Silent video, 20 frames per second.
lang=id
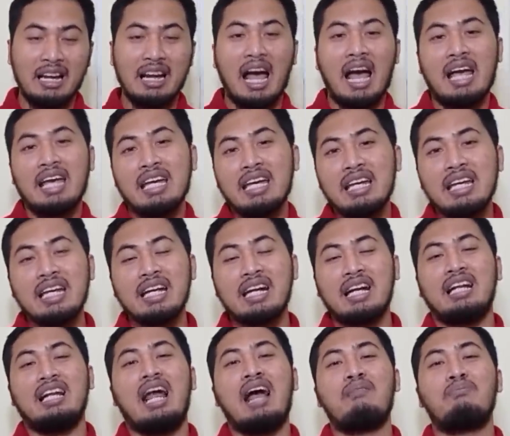Nah, ini
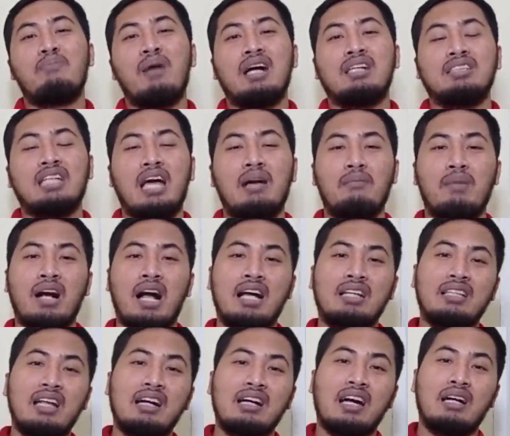kenapa saya
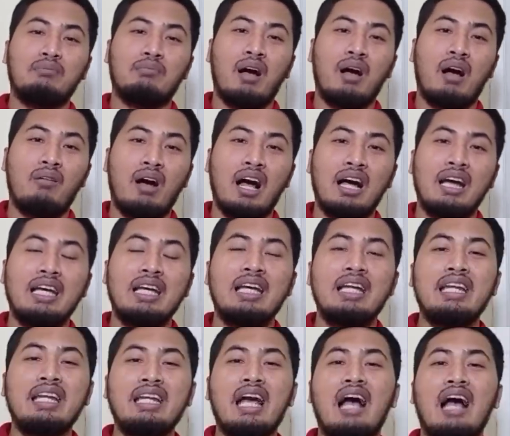mengatakan bahwa
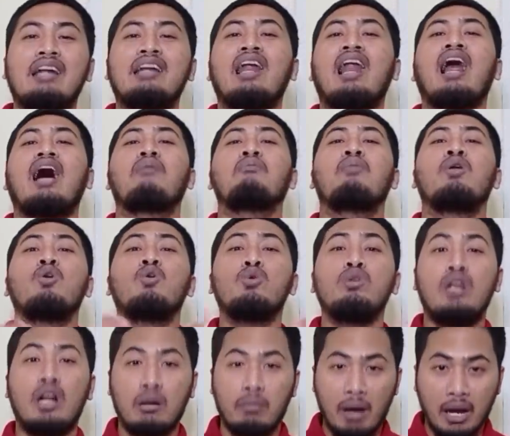ini adalah
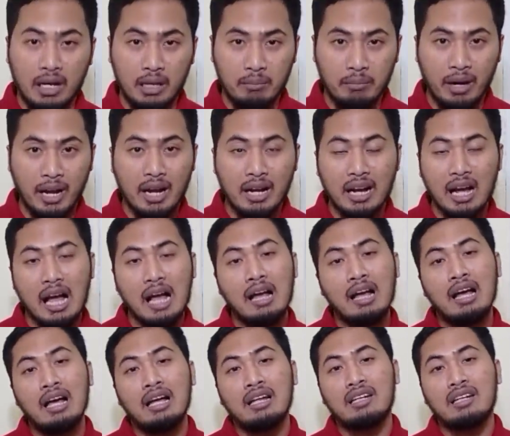blunder bagi mereka